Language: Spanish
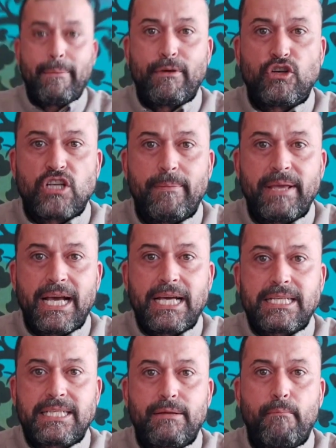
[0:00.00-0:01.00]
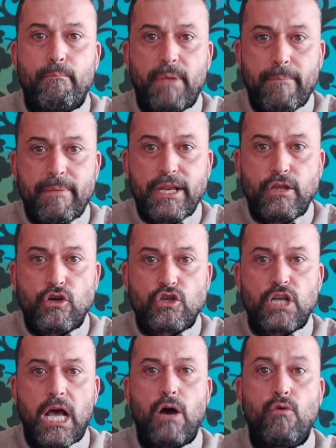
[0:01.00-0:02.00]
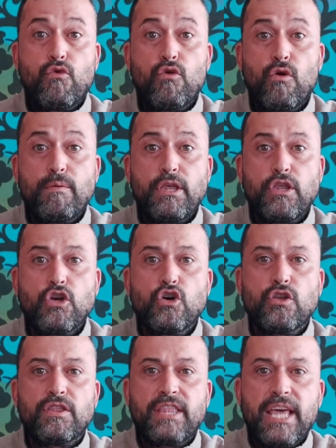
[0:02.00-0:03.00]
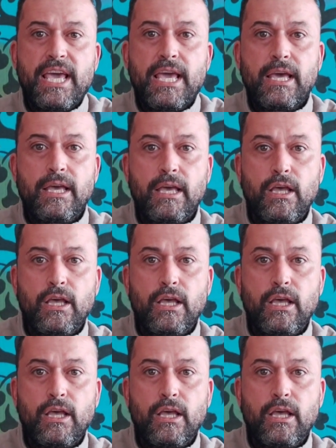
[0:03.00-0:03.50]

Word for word: amigos y amigas, bienvenidos a un nuevo vídeo de